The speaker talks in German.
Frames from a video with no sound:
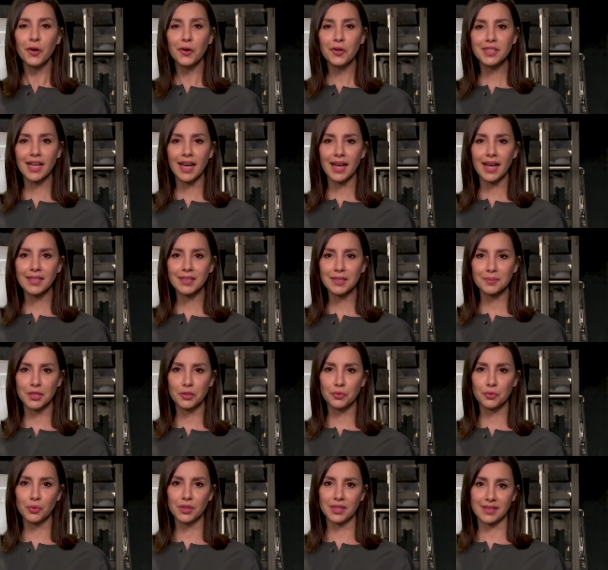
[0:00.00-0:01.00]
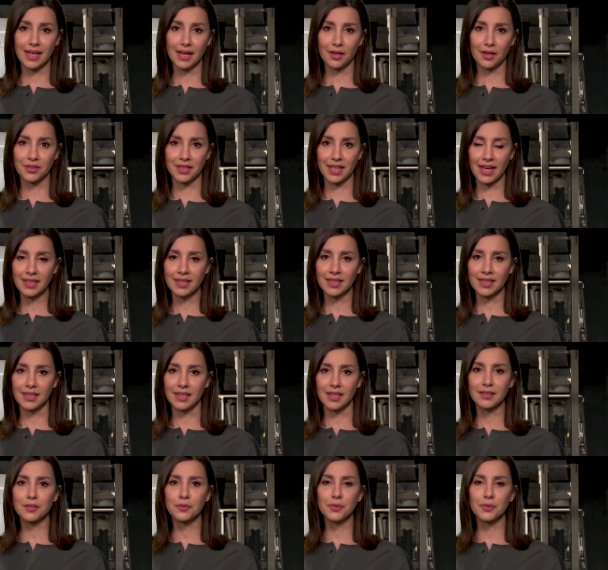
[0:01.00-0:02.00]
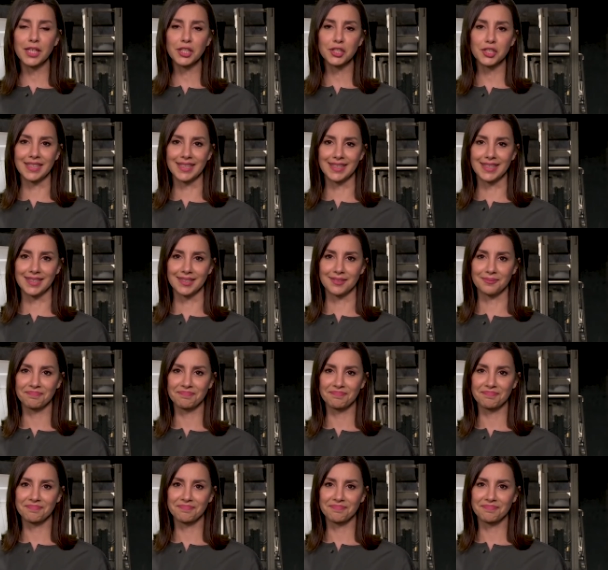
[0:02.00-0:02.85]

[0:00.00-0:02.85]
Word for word: unter anderem die USA und Kanada, zu erschließen.